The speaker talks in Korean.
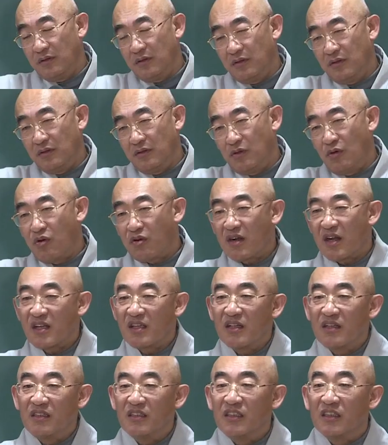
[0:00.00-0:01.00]
어,
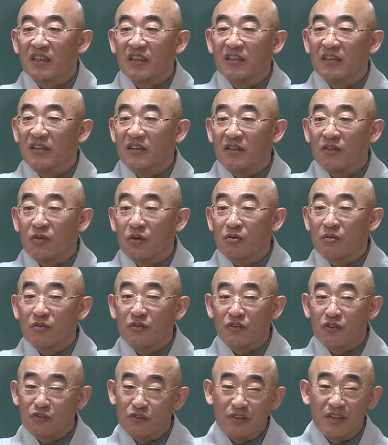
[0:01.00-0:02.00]
호랑이를 이기는
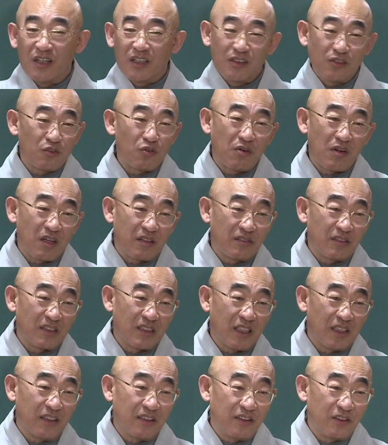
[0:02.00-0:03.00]
동물이 유일하게 소라
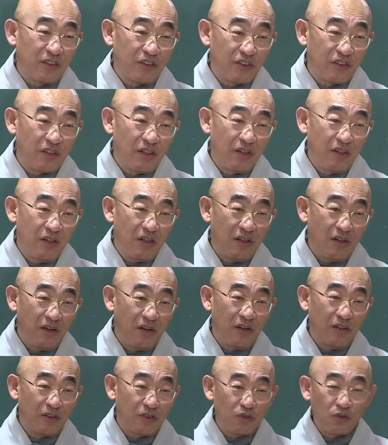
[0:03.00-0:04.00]
그러잖아요. 그죠?
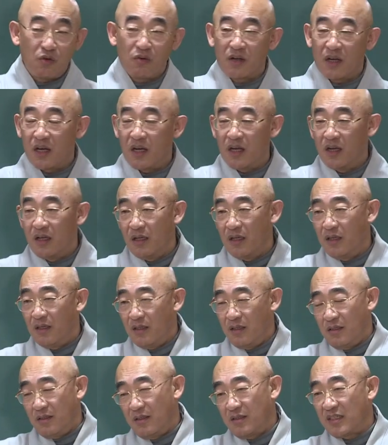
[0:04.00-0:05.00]
어, 소가
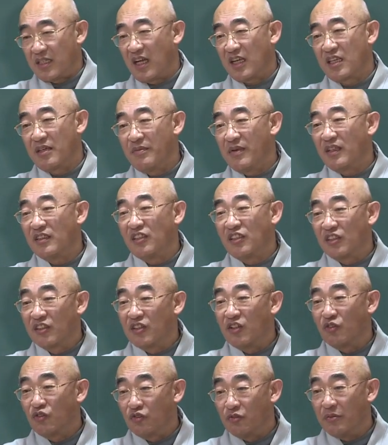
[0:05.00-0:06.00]
자기만
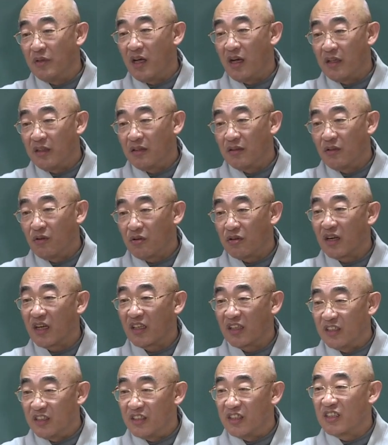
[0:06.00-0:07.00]
지켜주면
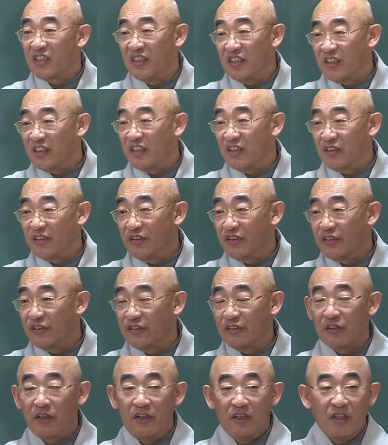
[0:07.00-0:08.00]
호랑이를 이긴다는 거예요.
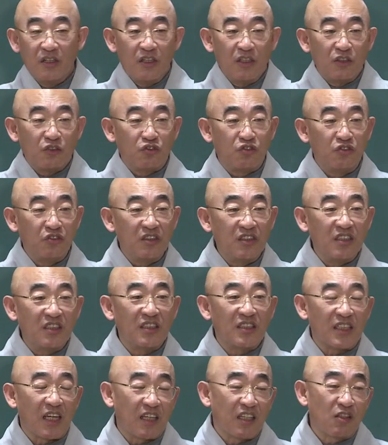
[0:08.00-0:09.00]
그래서
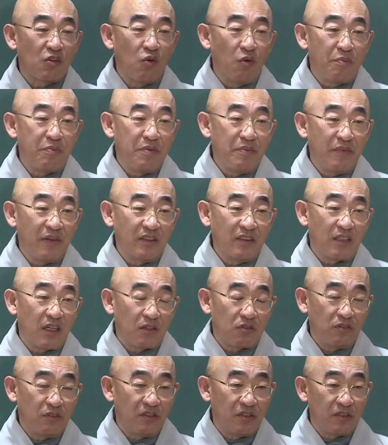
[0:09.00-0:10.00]
주인이 자기 고삐만
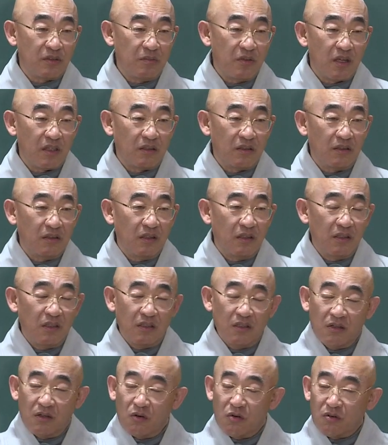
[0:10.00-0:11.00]
잡고 있으면
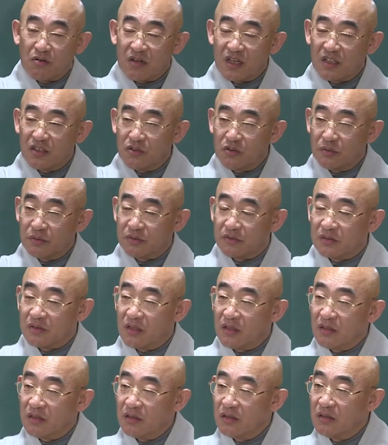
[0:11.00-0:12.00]

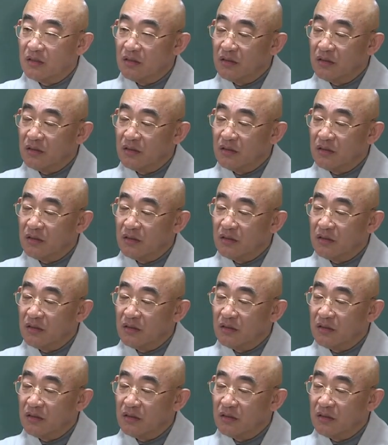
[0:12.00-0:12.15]
호랑이로부터